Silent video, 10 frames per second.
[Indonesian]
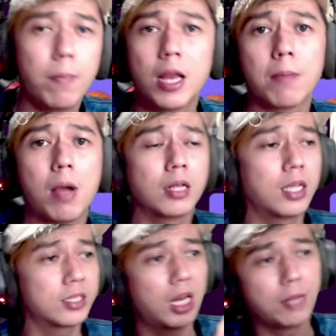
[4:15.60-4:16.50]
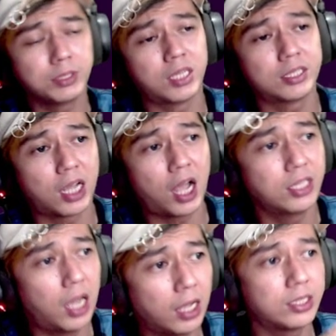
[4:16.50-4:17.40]
banyak banget guys. Kalian bisa cek
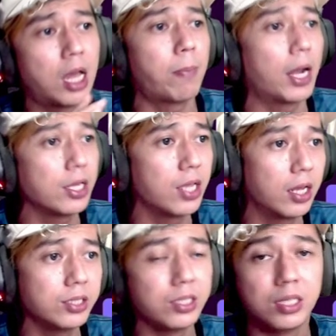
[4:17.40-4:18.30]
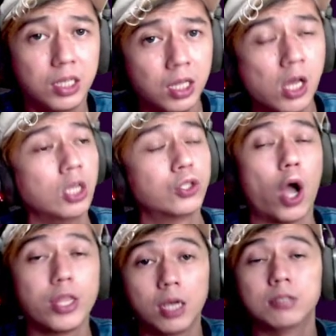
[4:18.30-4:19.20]
aja setiap harinya di sini.
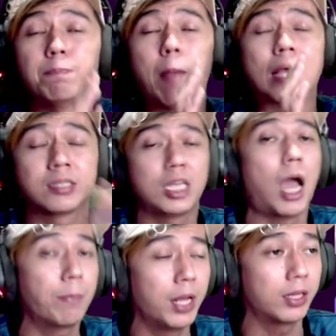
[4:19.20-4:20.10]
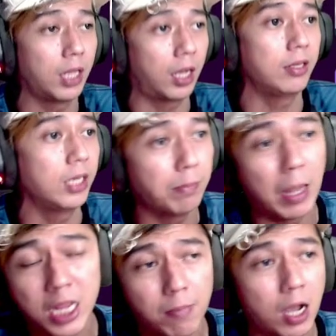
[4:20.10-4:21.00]
Soalnya pasti update ya. Ini
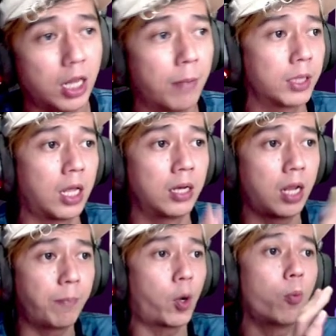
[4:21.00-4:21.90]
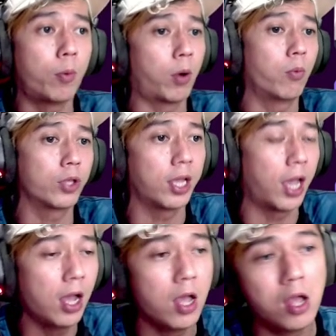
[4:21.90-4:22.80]
banyak banget updateannya promo-promonya ya.